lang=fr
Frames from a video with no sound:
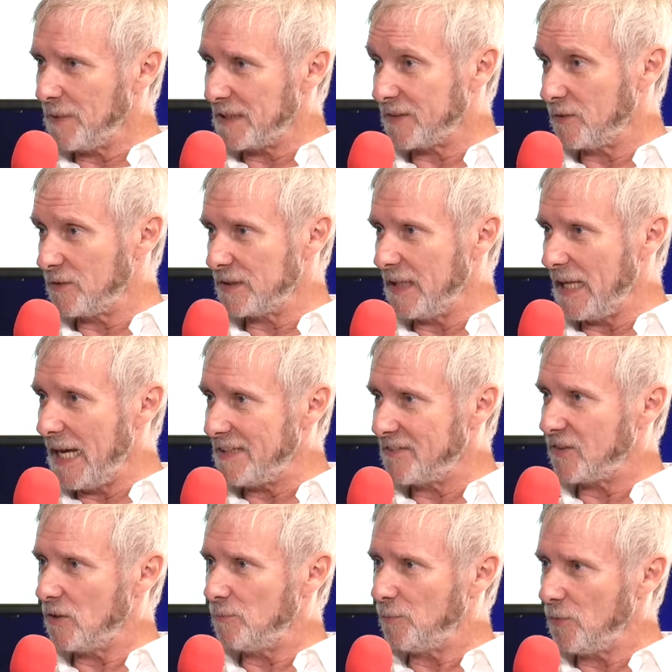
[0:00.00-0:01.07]
parce que c'est elle
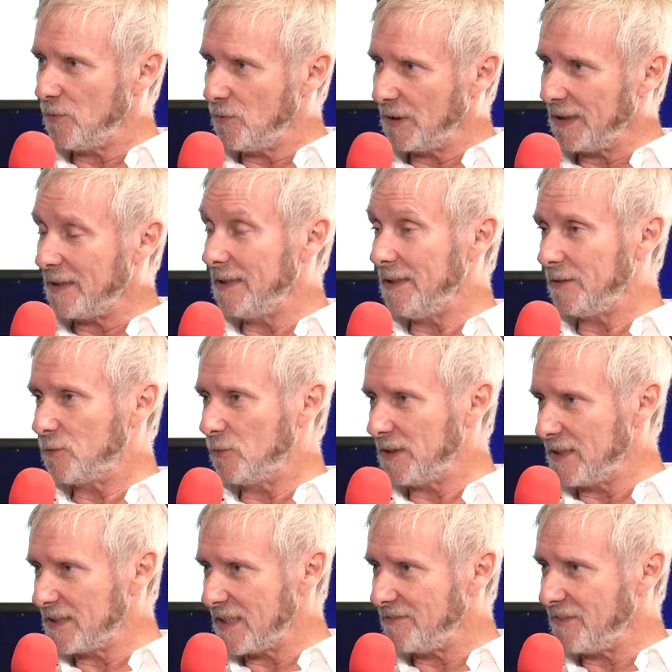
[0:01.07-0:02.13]
seule peut régler
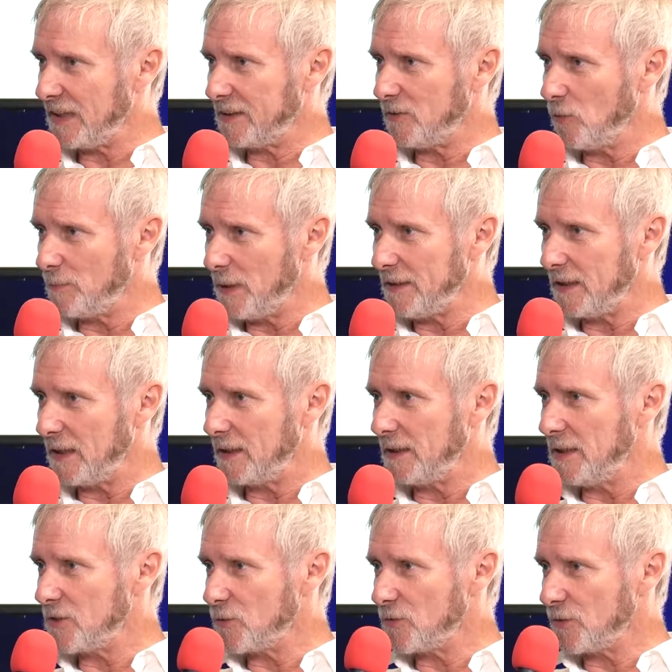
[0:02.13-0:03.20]
toutes les affaires qui n'ont pas été
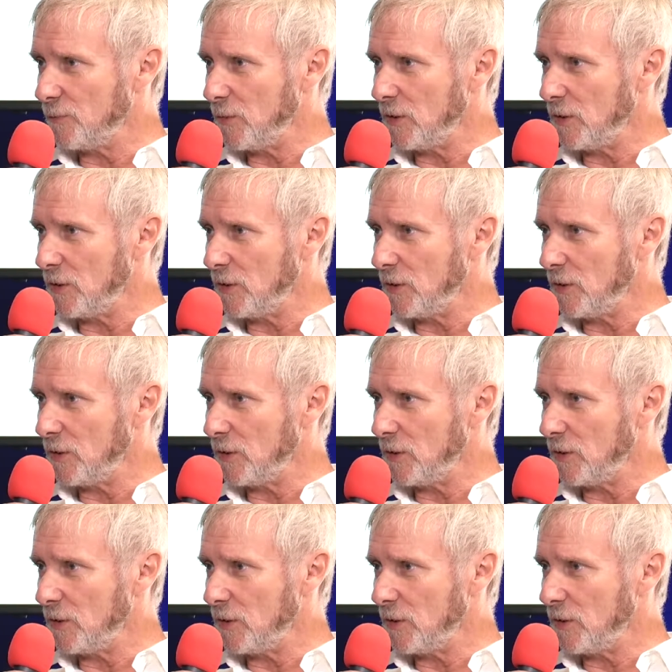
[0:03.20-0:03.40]
réglées. C'est